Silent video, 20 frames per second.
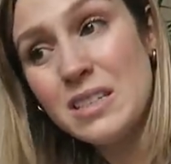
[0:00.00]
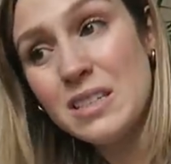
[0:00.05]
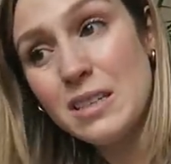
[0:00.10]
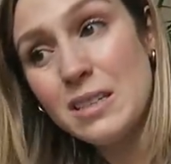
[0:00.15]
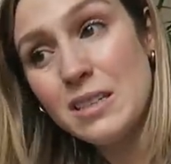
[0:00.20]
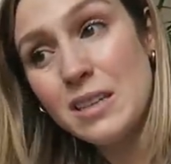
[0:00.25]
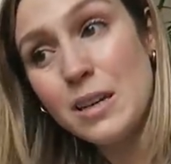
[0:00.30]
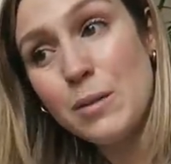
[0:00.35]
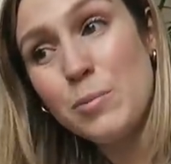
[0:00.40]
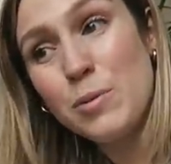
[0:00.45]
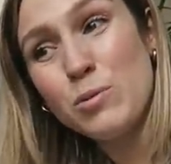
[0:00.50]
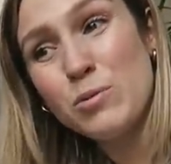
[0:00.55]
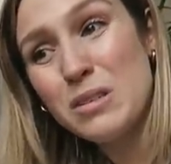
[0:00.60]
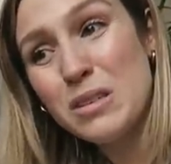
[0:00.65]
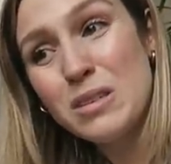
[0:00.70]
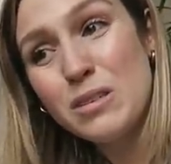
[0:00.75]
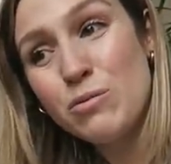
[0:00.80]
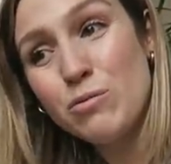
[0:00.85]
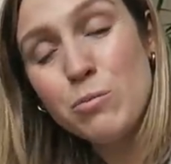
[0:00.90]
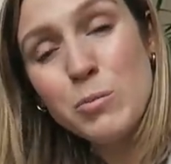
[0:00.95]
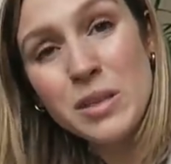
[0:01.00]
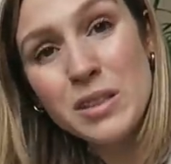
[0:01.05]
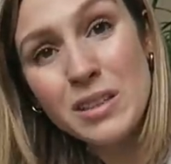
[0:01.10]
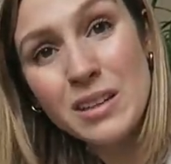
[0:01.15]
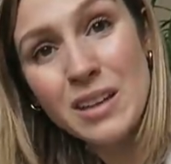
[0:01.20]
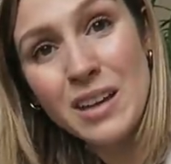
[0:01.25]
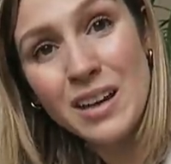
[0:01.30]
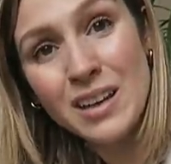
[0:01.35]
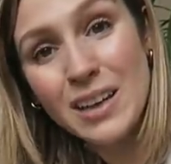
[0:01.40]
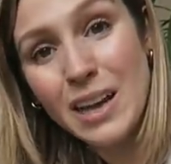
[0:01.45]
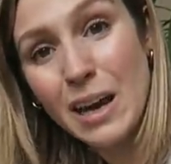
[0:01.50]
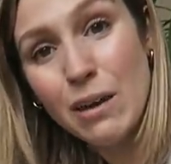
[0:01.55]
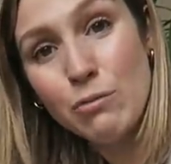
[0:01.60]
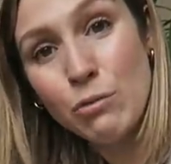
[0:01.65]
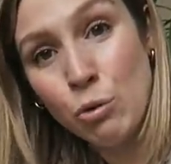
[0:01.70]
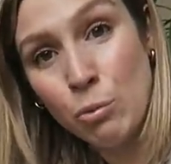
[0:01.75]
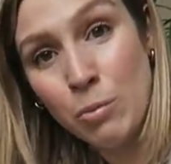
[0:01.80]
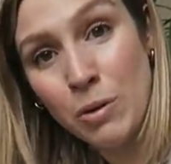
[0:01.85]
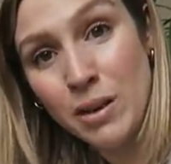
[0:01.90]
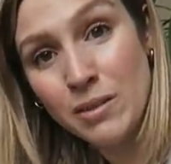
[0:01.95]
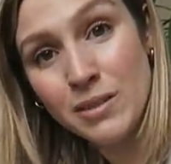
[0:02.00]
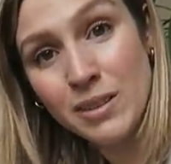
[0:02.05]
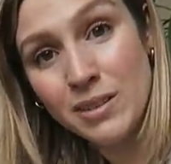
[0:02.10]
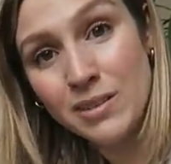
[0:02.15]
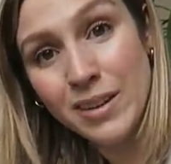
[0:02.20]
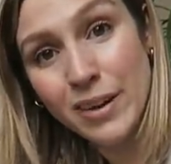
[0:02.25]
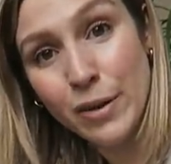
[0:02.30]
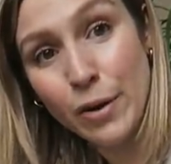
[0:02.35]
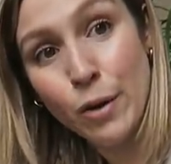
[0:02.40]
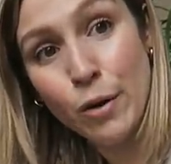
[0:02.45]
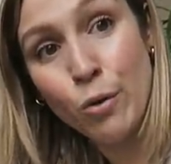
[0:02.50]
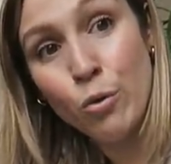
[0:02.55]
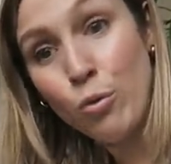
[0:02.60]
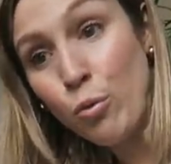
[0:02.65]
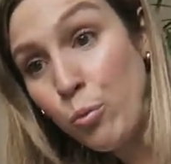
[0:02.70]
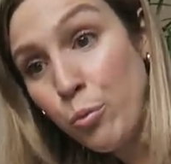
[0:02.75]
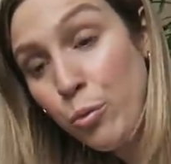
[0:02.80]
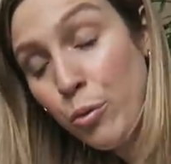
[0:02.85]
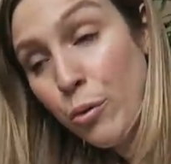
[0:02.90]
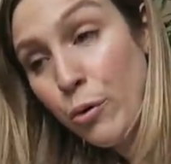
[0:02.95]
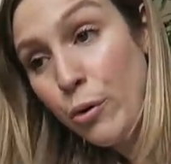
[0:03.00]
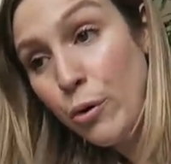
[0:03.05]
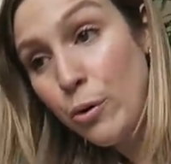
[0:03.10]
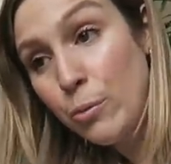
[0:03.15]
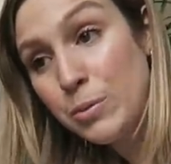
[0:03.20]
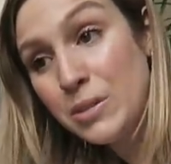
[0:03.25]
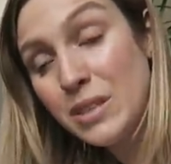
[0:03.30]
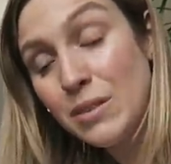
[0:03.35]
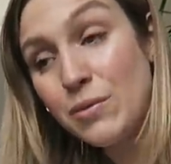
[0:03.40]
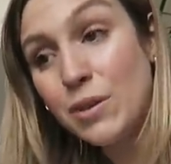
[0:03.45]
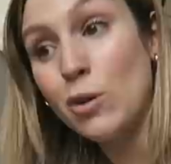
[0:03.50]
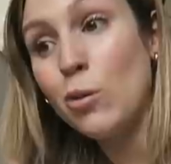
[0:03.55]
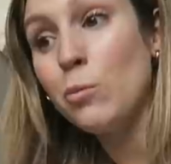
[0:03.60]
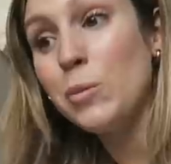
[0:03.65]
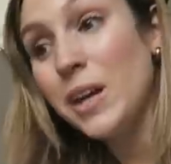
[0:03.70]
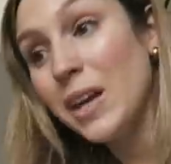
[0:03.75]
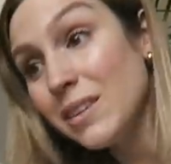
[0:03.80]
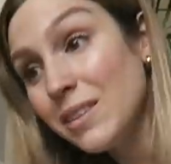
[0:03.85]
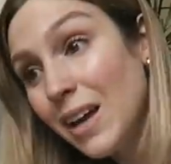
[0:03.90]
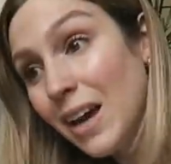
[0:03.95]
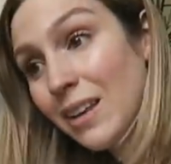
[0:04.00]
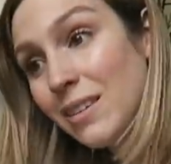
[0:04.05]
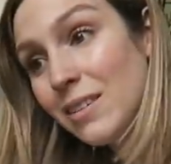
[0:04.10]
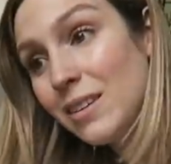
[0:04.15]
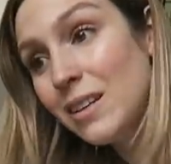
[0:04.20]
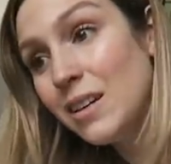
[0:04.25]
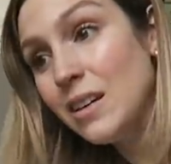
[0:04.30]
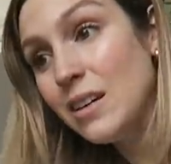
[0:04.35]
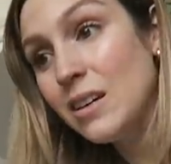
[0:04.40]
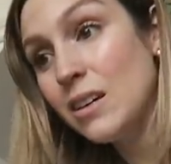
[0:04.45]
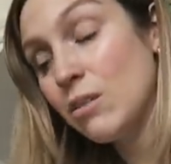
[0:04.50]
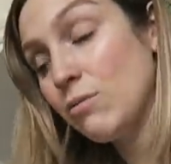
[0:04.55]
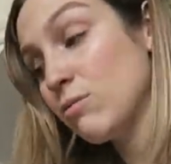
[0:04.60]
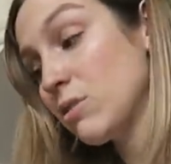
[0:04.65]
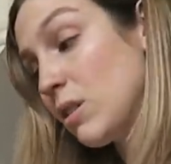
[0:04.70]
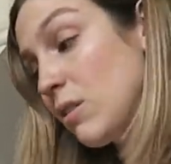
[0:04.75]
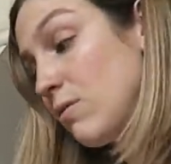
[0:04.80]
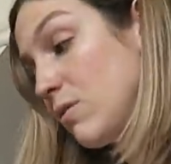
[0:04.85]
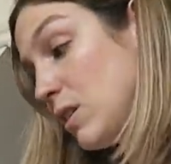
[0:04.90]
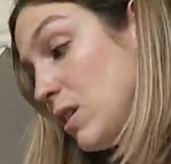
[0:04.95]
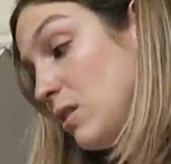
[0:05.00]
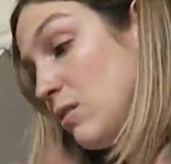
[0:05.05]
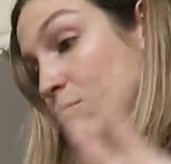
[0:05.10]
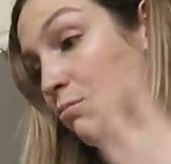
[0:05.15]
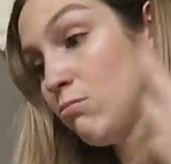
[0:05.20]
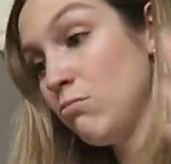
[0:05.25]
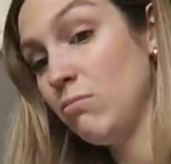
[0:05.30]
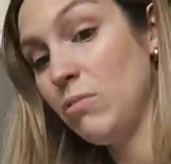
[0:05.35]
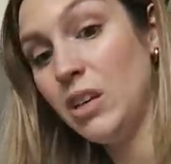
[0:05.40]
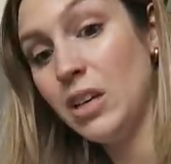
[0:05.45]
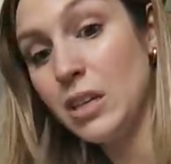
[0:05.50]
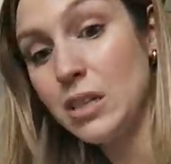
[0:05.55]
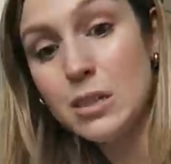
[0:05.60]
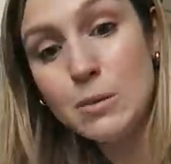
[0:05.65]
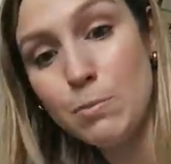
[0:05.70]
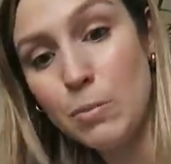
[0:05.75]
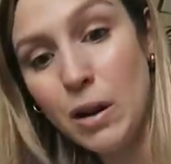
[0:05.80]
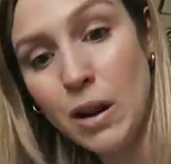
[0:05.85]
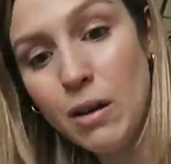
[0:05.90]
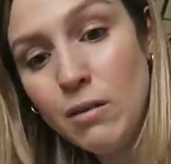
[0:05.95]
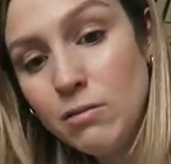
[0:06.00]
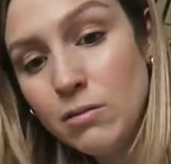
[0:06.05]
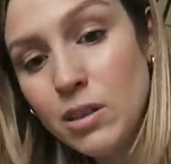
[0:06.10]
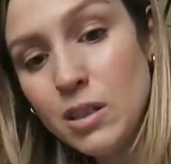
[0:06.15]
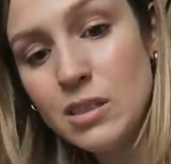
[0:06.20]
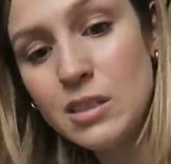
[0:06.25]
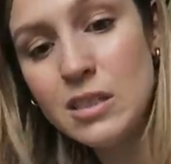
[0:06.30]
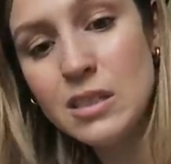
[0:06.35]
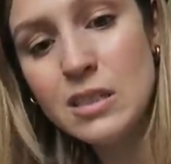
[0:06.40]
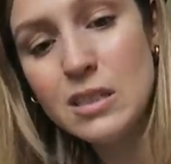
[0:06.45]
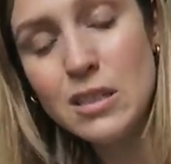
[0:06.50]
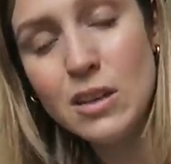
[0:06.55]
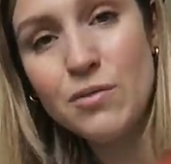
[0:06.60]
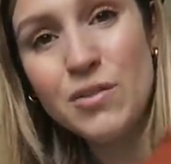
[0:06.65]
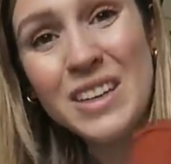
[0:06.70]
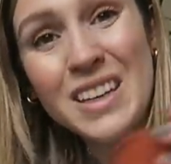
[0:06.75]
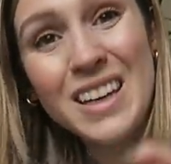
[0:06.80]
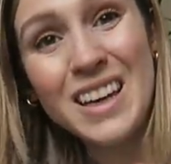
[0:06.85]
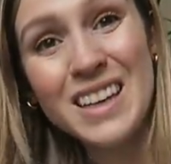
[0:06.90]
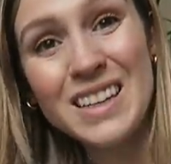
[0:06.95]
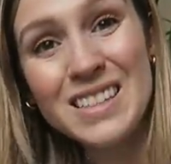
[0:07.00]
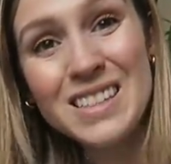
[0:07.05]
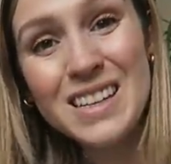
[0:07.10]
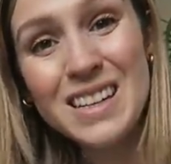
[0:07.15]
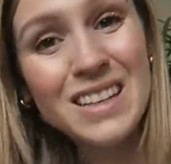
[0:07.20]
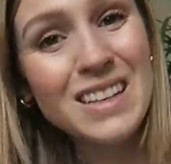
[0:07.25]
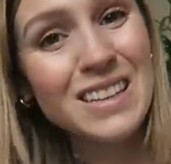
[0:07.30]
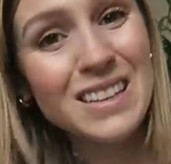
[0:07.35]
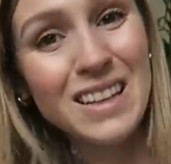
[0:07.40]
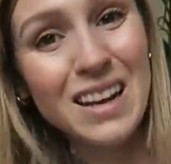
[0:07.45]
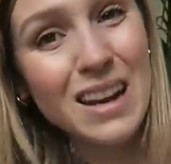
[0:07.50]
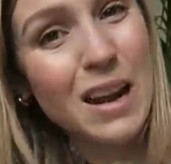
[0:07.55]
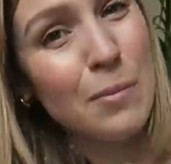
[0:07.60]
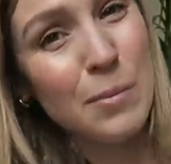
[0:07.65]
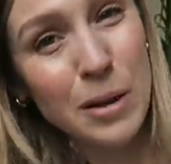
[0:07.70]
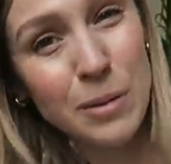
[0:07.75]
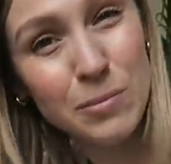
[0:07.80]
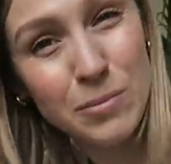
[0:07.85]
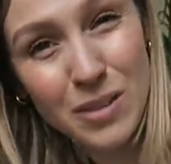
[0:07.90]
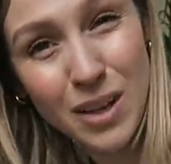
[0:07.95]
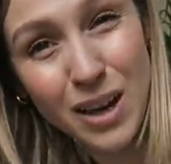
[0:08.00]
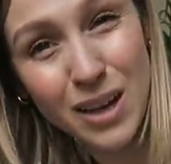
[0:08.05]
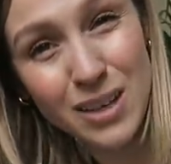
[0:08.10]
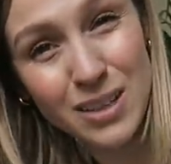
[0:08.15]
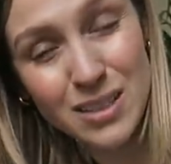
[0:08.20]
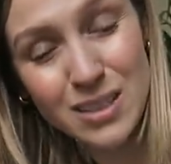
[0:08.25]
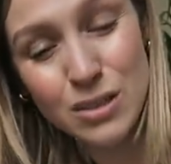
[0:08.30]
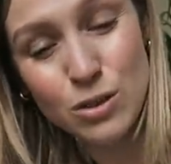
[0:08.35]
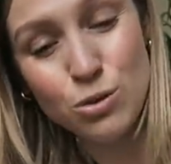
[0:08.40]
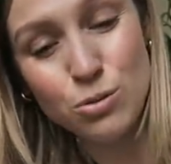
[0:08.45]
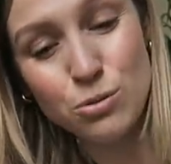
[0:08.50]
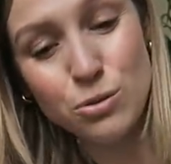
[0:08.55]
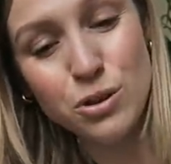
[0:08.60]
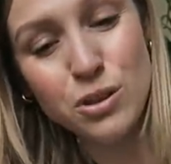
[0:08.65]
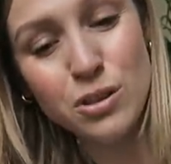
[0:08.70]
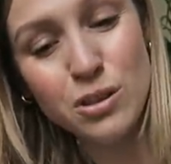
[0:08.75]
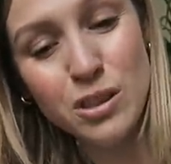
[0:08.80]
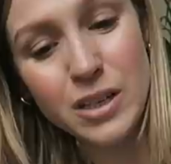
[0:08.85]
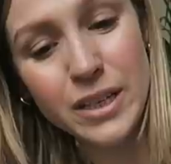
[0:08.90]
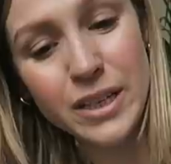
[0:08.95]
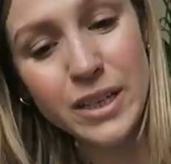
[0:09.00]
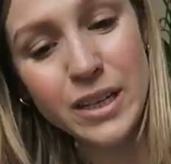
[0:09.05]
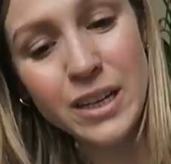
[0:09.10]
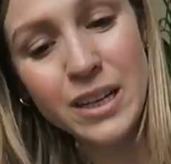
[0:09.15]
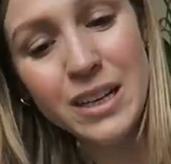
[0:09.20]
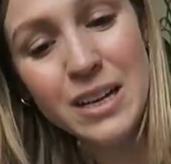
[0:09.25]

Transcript: tu sais, ça dépend aussi si vous mettez de l'engrais à vos plantes d'intérieur ou pas. Puis ça fait combien d'années que vous avez X plantes, là, si ça fait 15 ans qu'elle est dans la même terre, c'est sûr que les,